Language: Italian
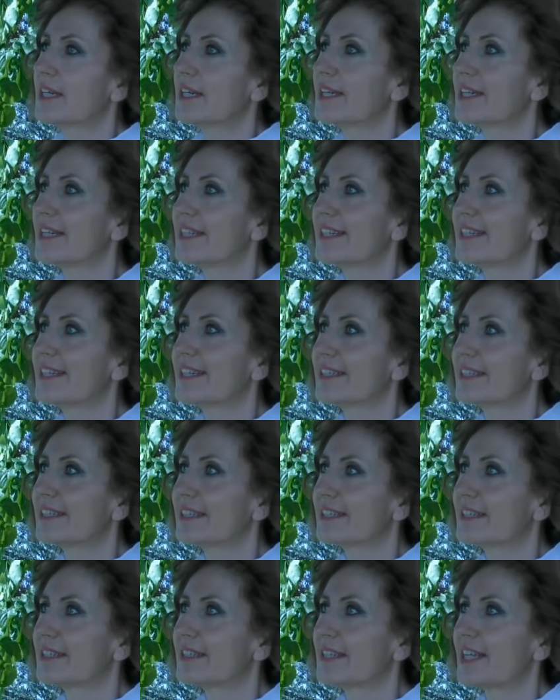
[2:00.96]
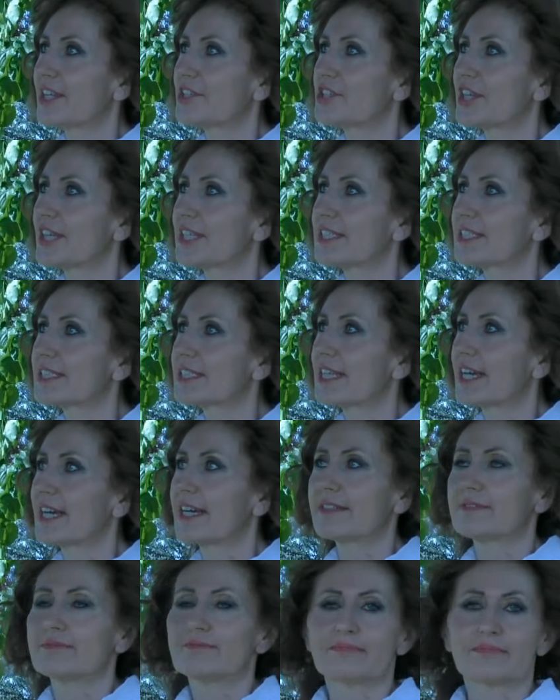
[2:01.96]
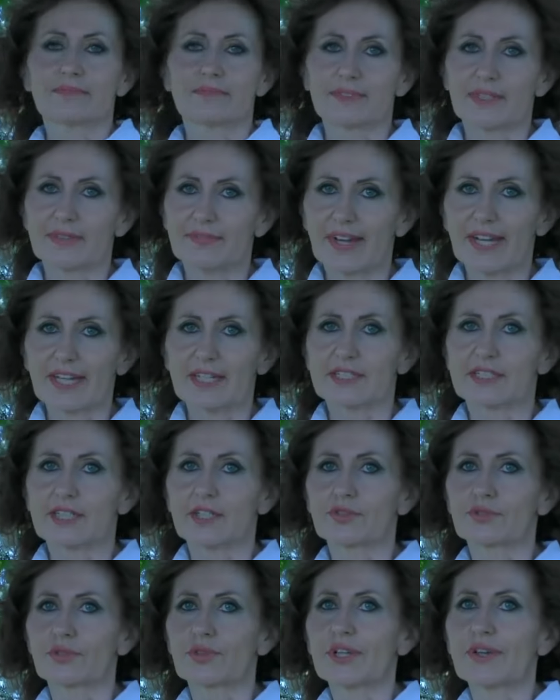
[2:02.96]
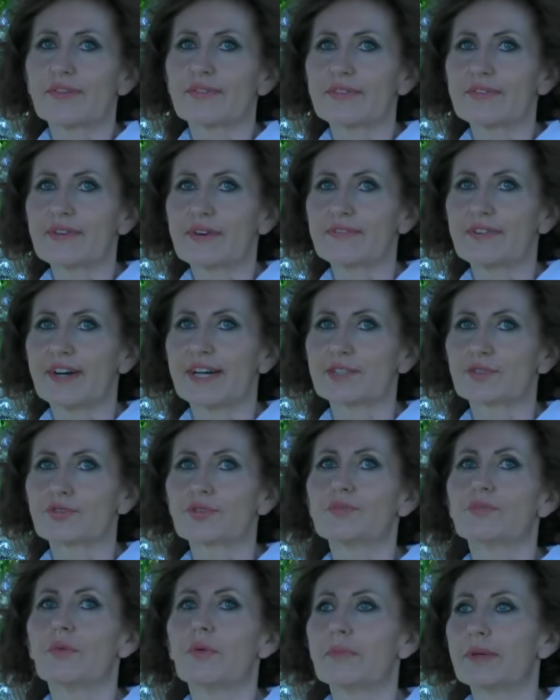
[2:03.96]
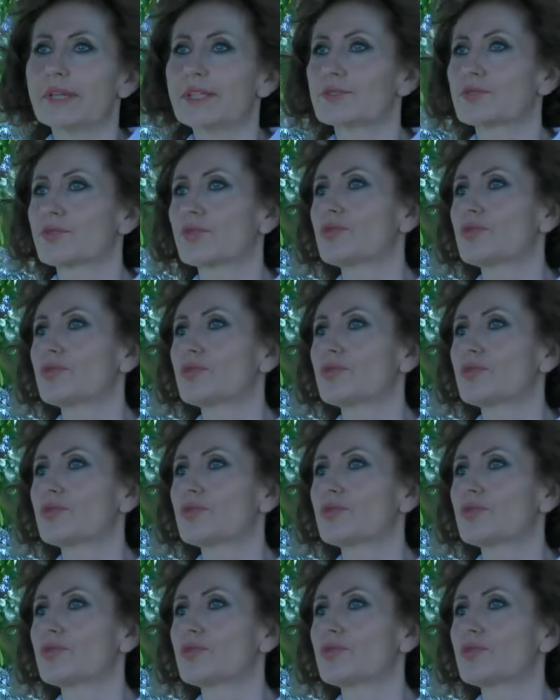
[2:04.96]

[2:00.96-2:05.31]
eh, la scienza nei vari settori aveva fatto in momento